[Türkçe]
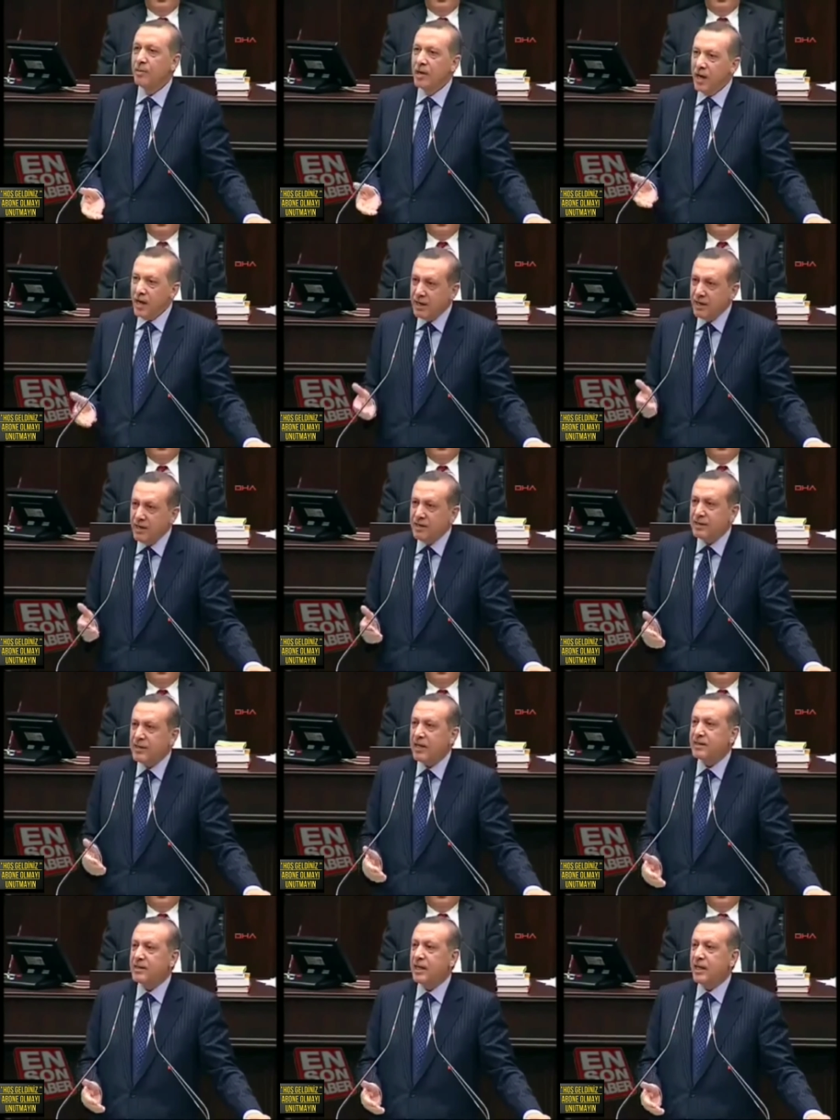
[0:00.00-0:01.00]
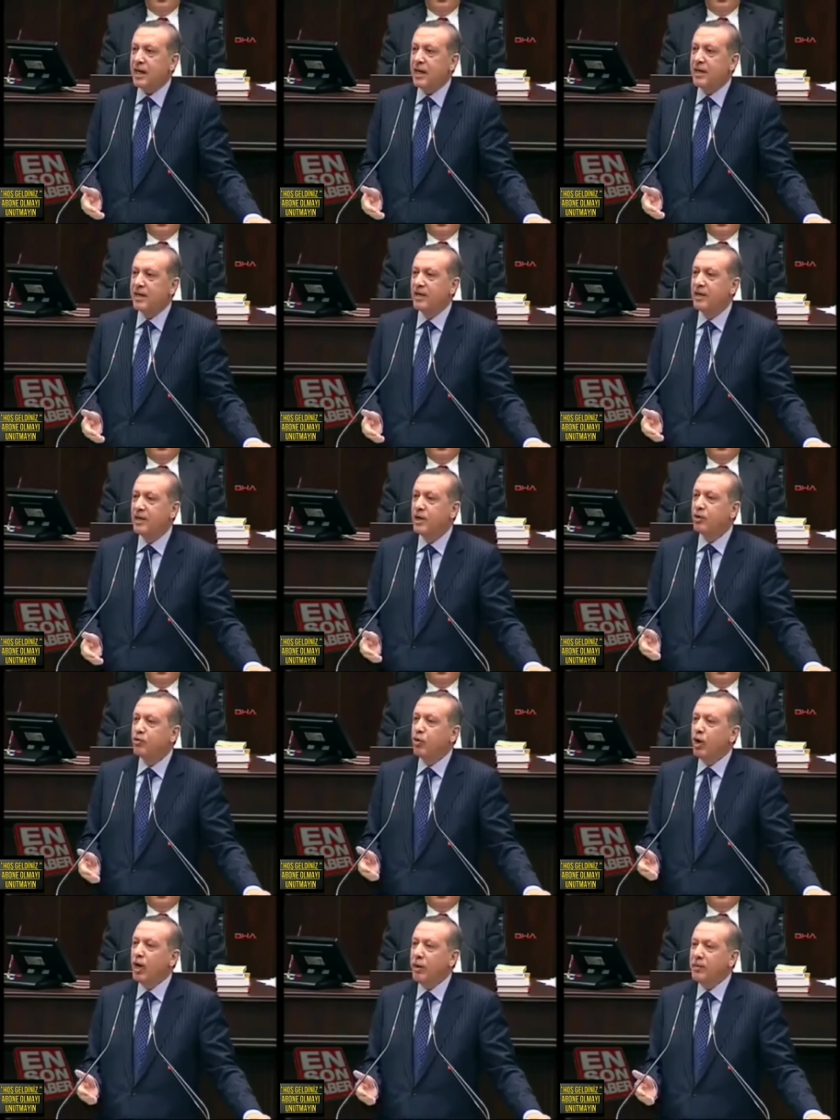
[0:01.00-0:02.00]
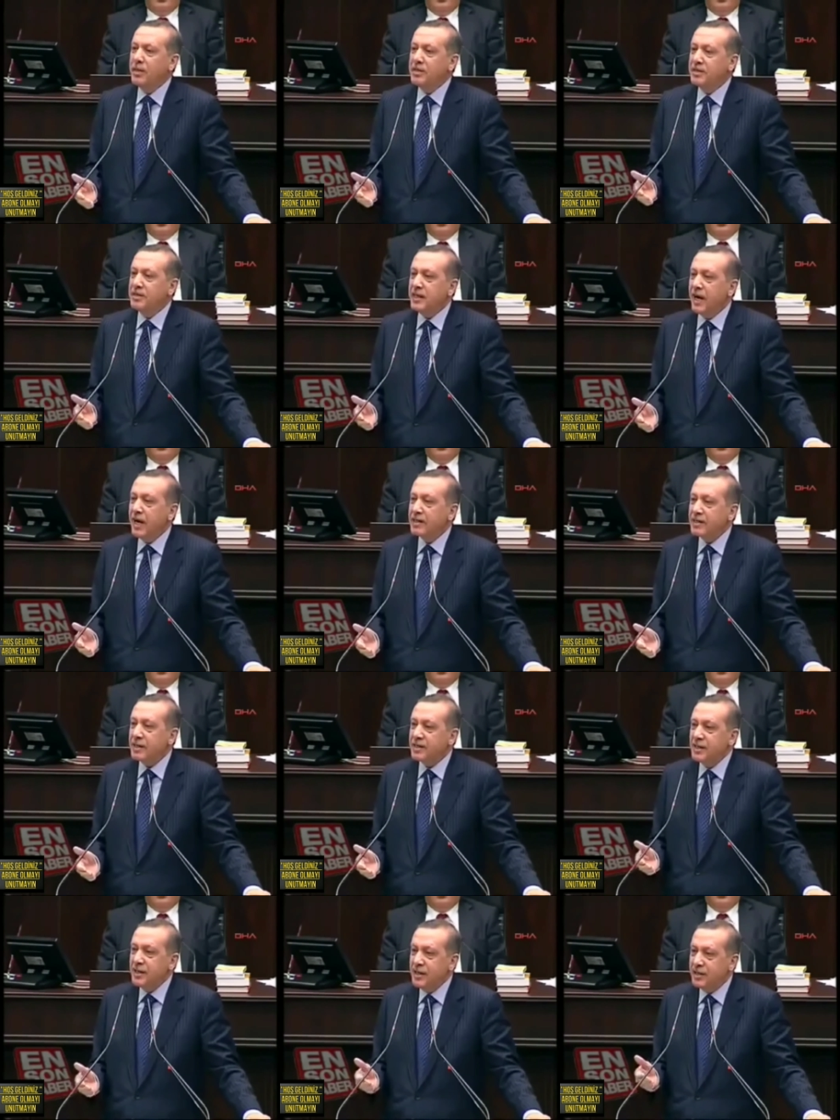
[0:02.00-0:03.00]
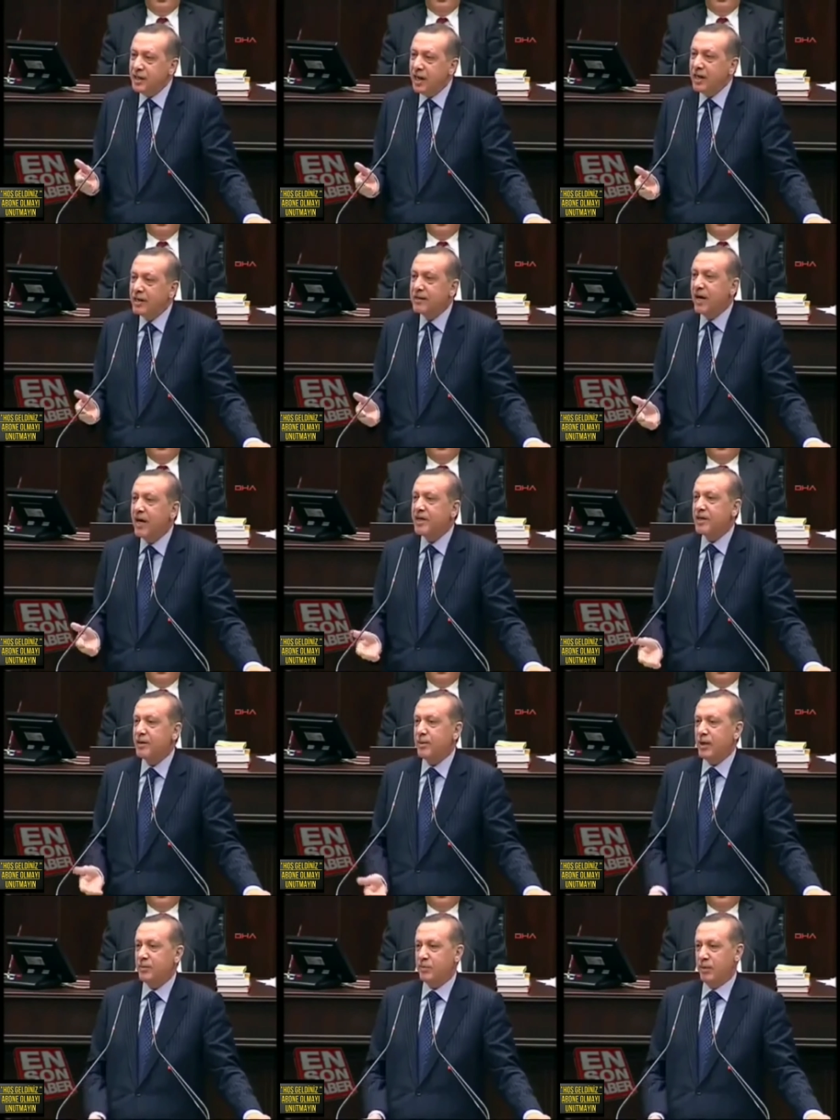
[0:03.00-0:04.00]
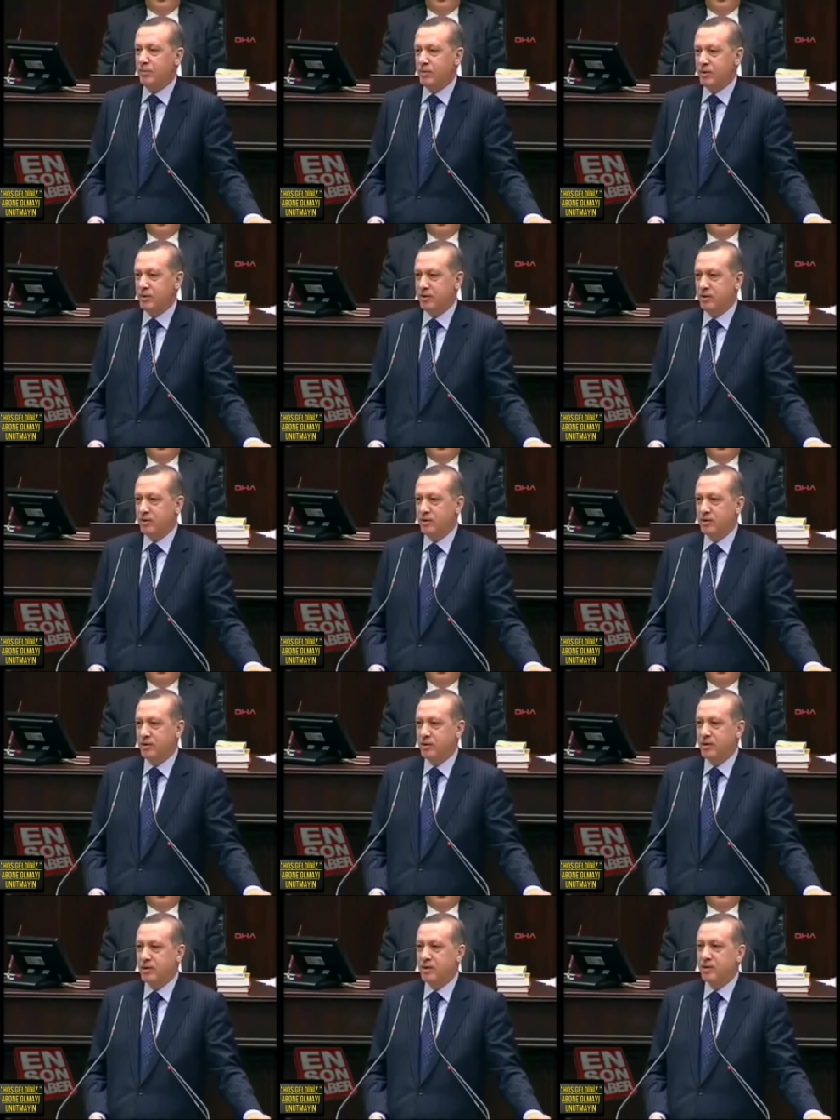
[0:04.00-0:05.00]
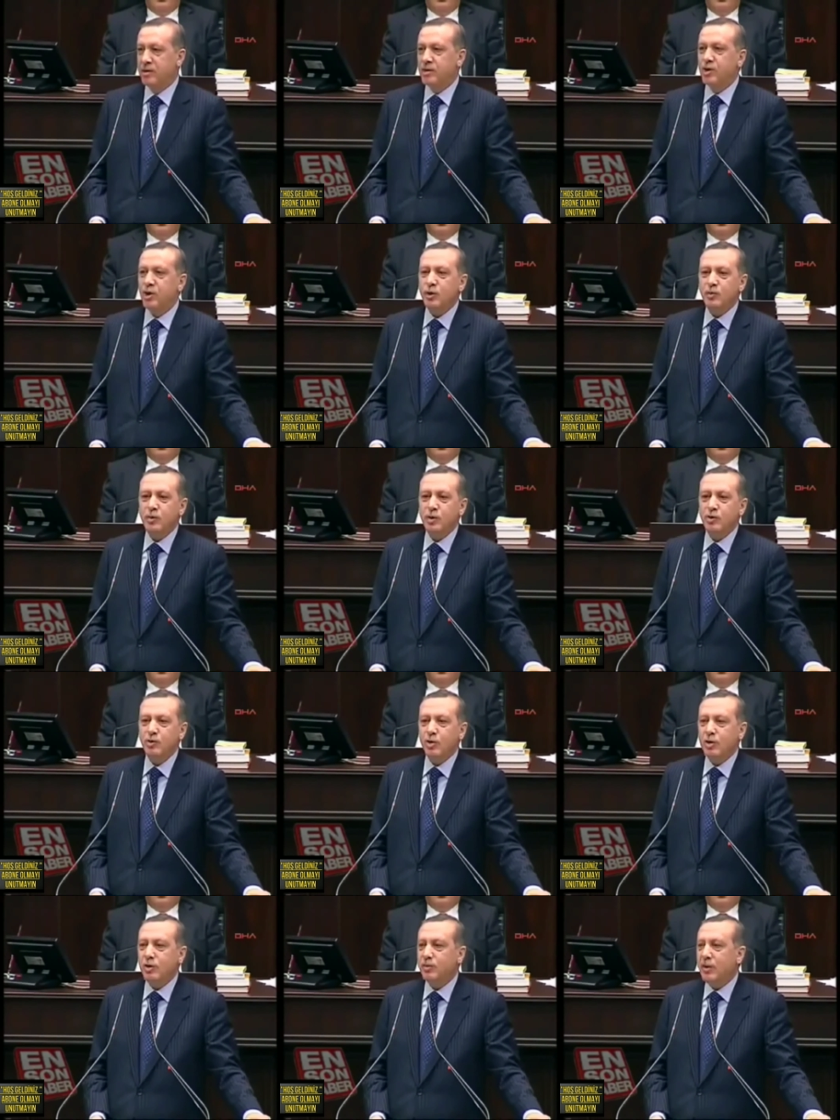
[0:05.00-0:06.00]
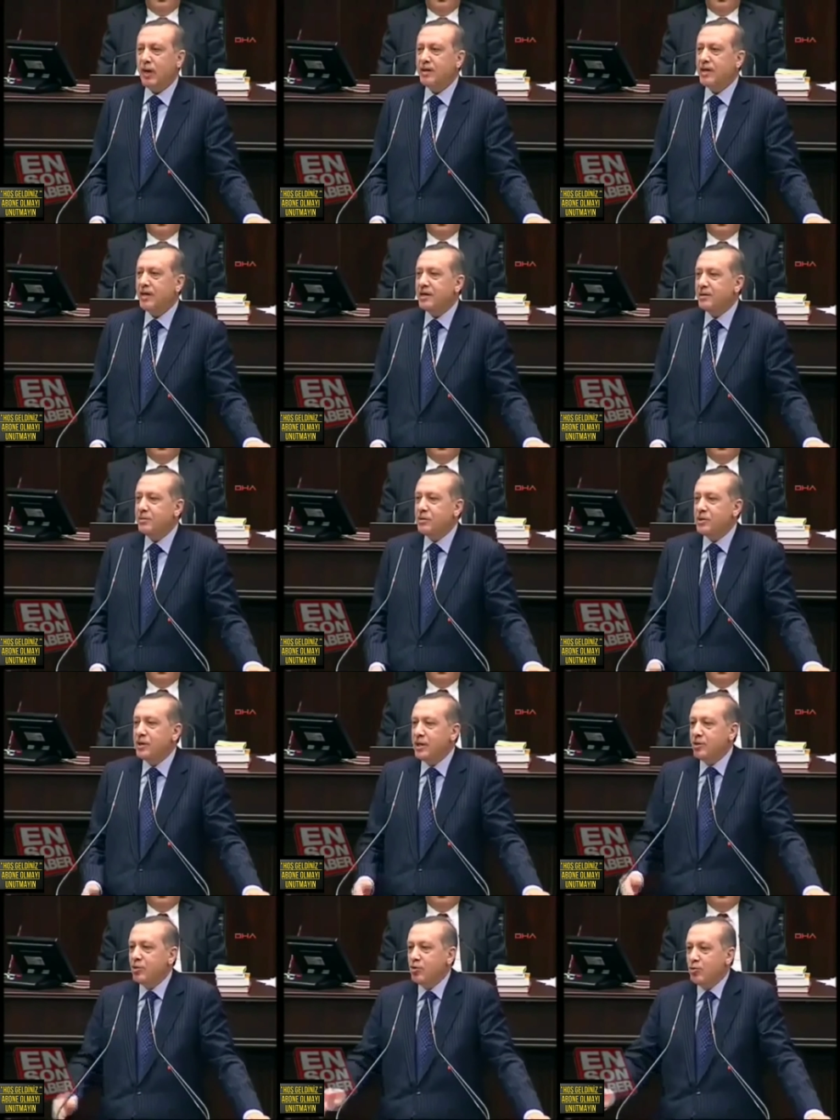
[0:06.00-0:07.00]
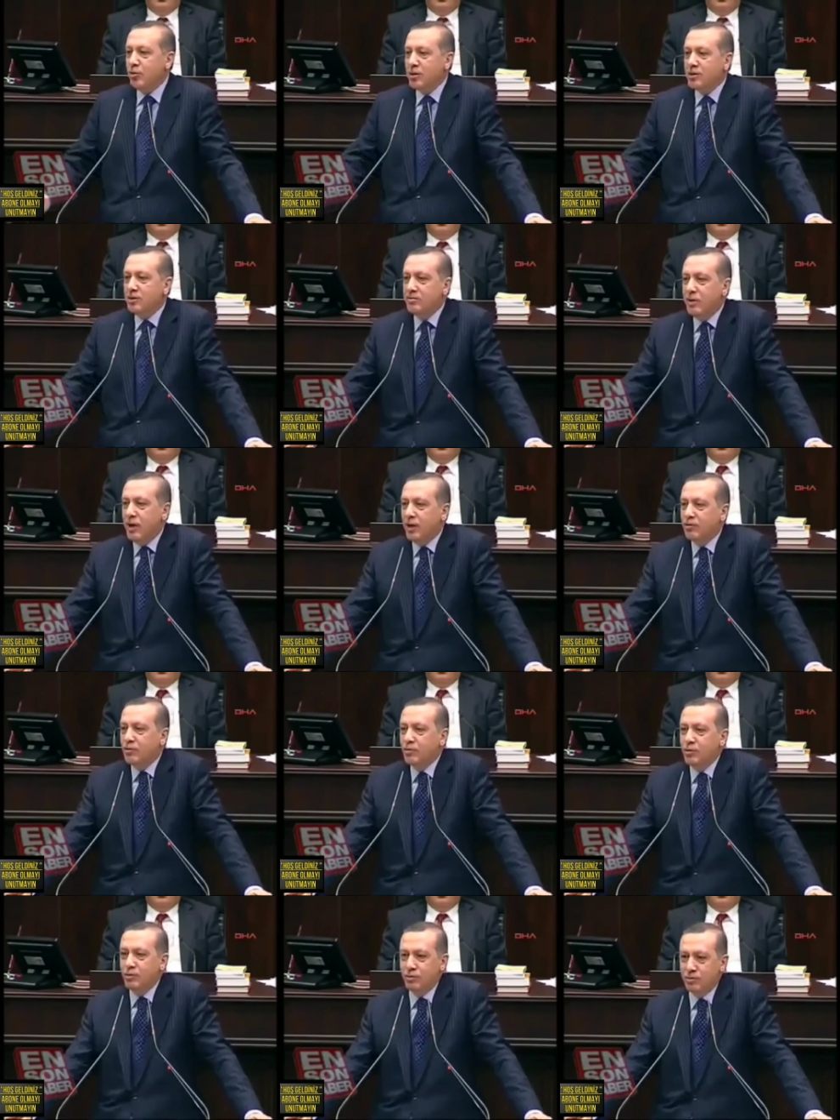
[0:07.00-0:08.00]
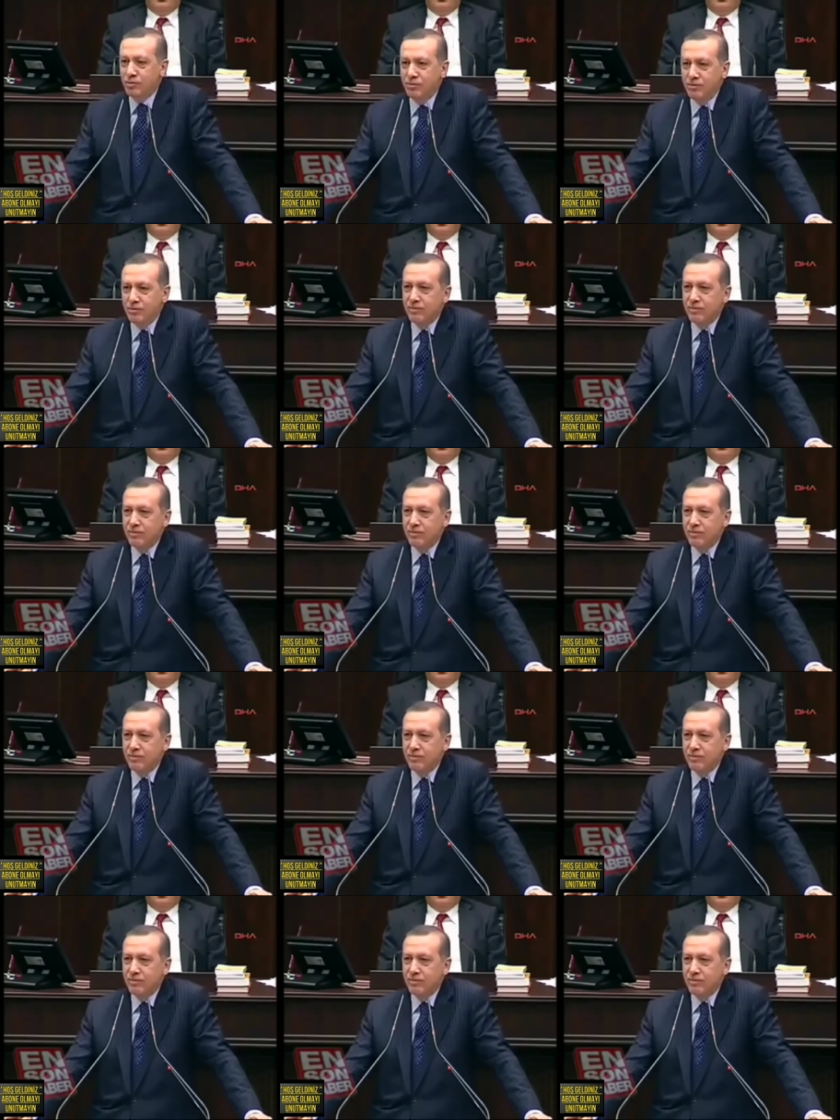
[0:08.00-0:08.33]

Bırakınız SSK'yı. Dönemin siyasetini dahi takip etmemiş. Çıkmış diyor ki ben de 28 Şubat'ın mağduruyum.